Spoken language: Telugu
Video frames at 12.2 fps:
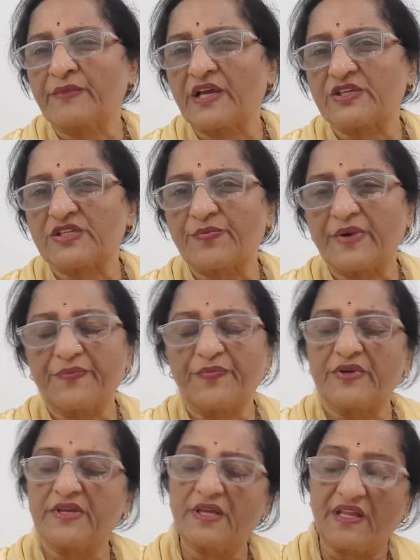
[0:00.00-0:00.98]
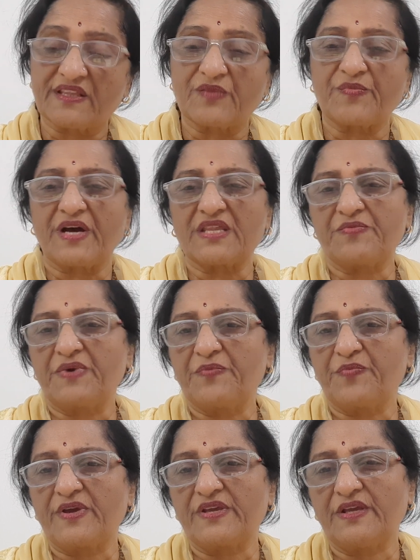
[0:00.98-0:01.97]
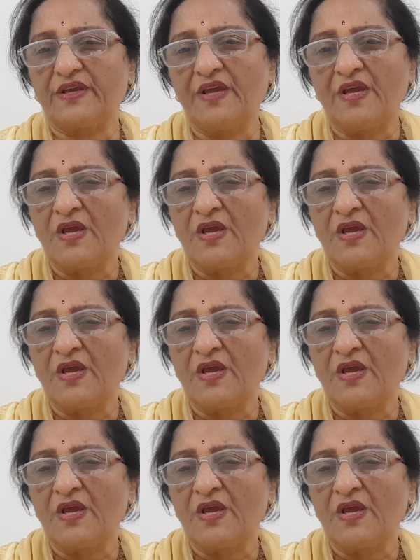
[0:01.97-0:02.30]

కష్టపడిపోయి అంత బాధపడిపోయి